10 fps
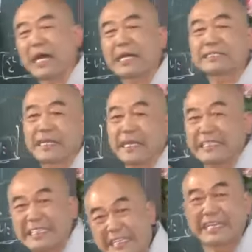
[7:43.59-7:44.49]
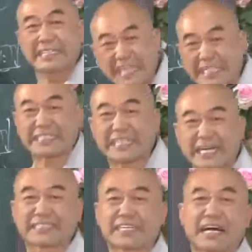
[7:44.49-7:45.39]
알 때 열애의 다섯
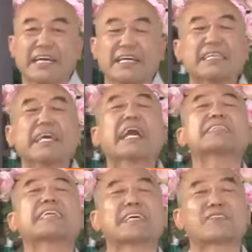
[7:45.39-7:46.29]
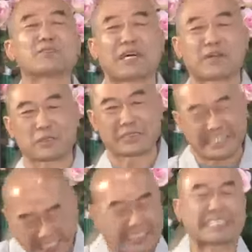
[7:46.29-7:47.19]
가지가 내한테 있구나로
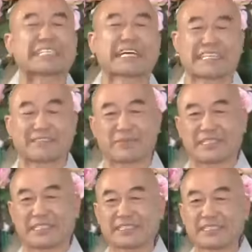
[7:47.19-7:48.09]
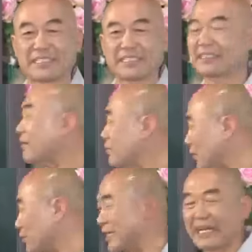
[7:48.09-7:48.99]
딱 들어간단 말이야. 이 나무
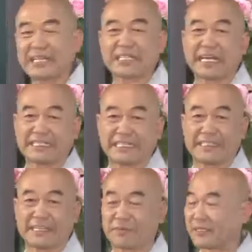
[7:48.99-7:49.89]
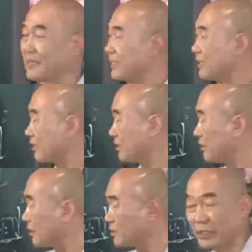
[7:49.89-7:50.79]
동네 이야기가 안 된다.
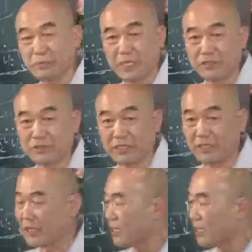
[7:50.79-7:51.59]
열애를 지금 해줬잖아.